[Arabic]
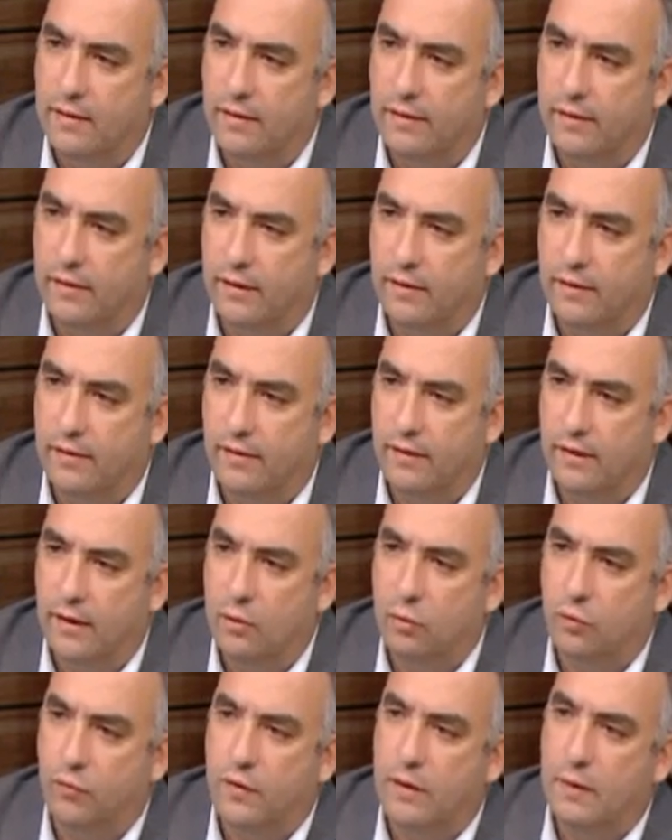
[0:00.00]
صناعه
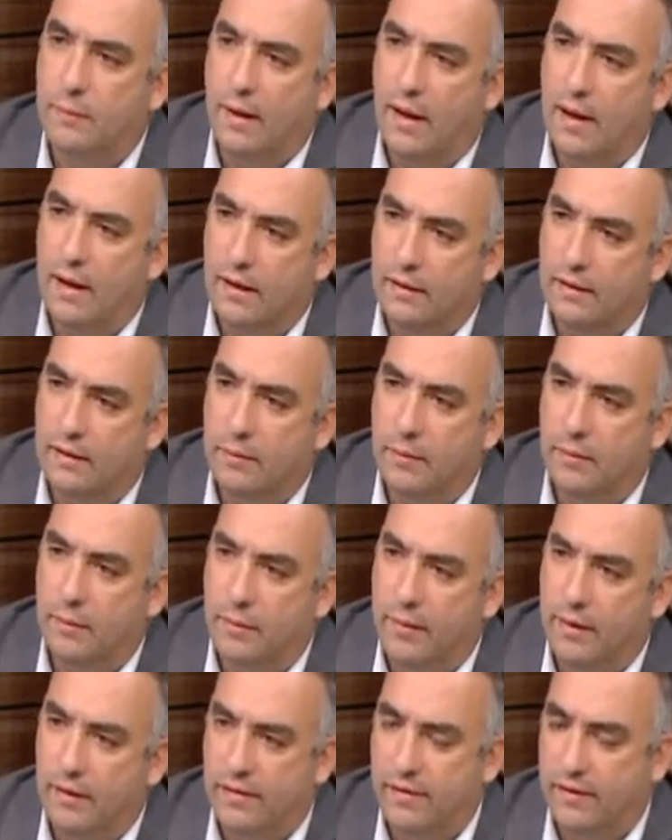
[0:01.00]
السجاد وفي محلات اللي
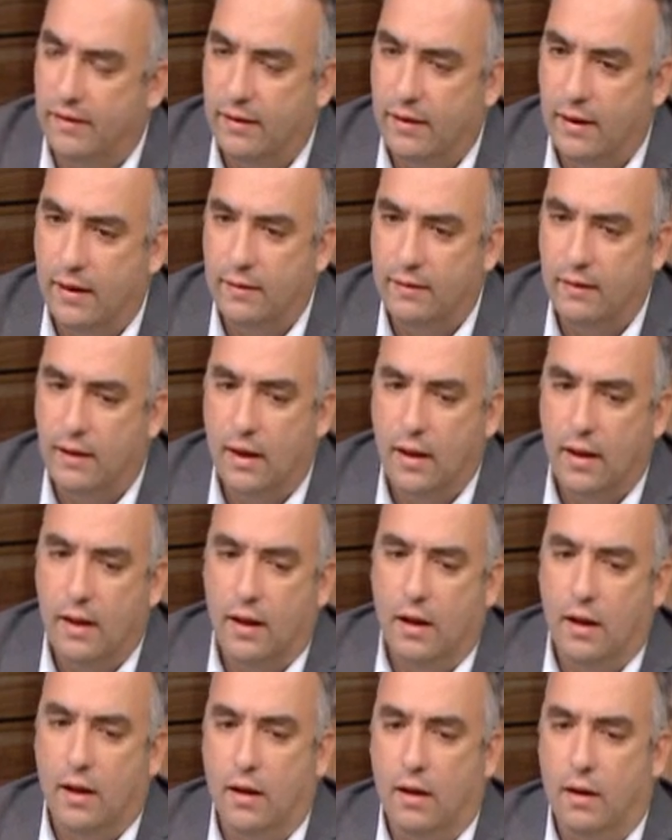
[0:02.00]
بتبيع السجاد
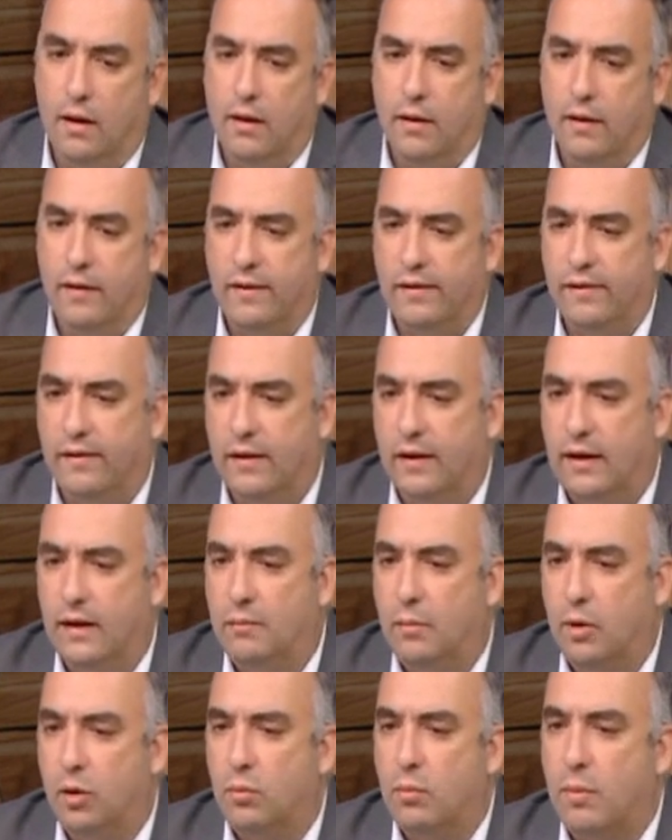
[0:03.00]
آه، السجاد
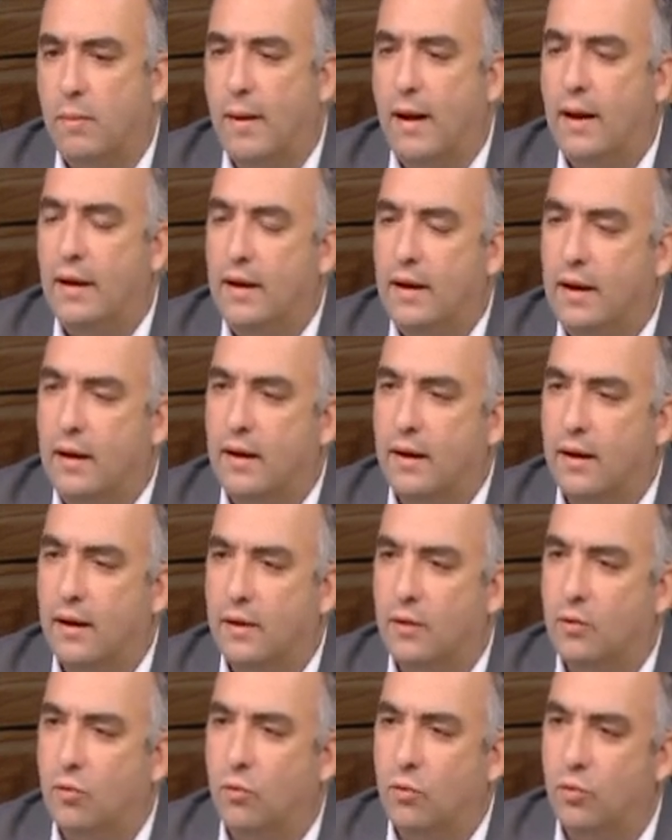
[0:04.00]
برضو بيبقى عليه
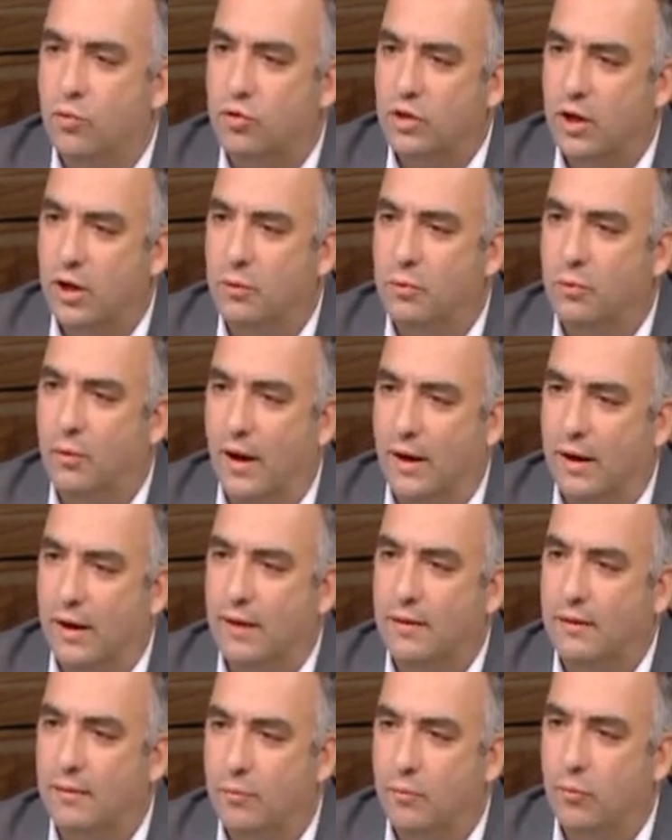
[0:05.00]
نقوشات
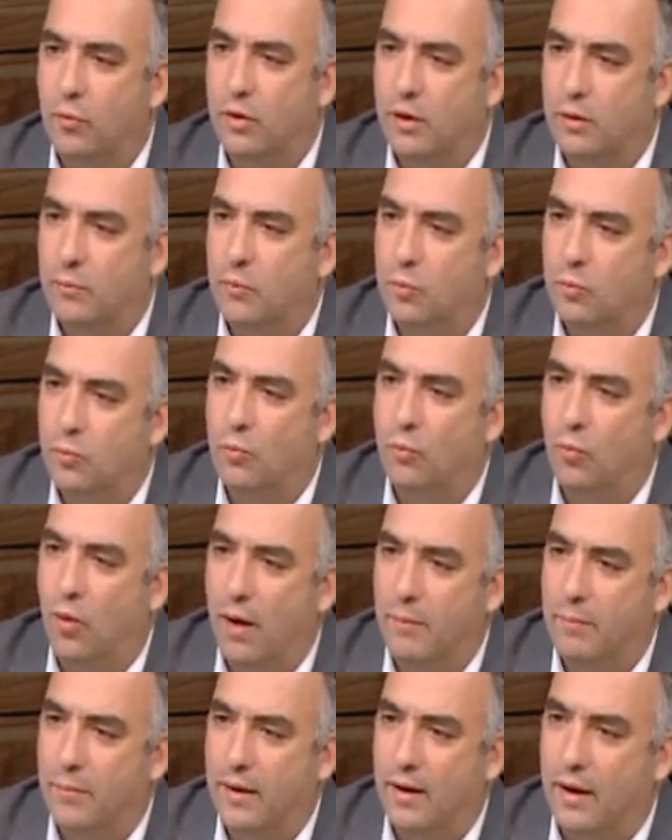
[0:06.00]
وحاجات ممكن بتكون
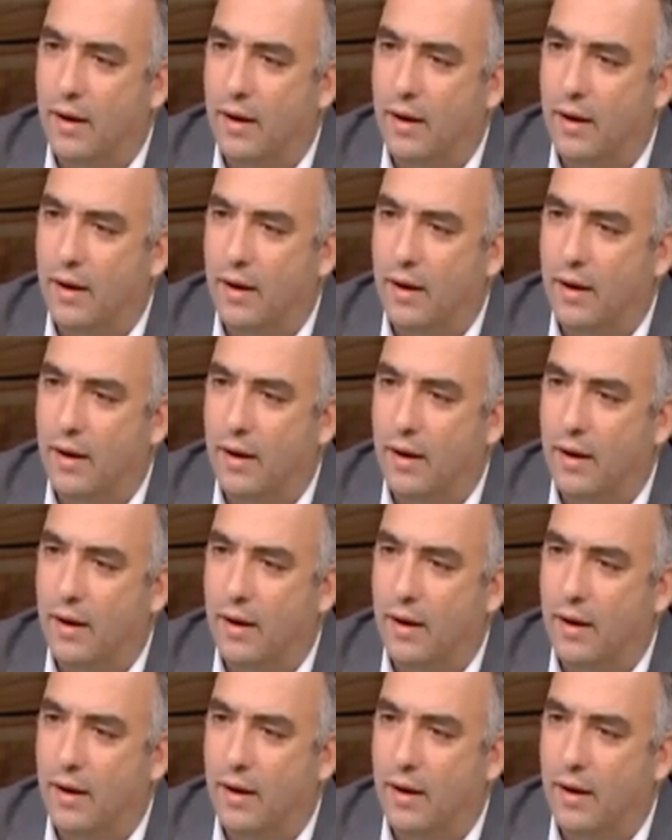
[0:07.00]
معبره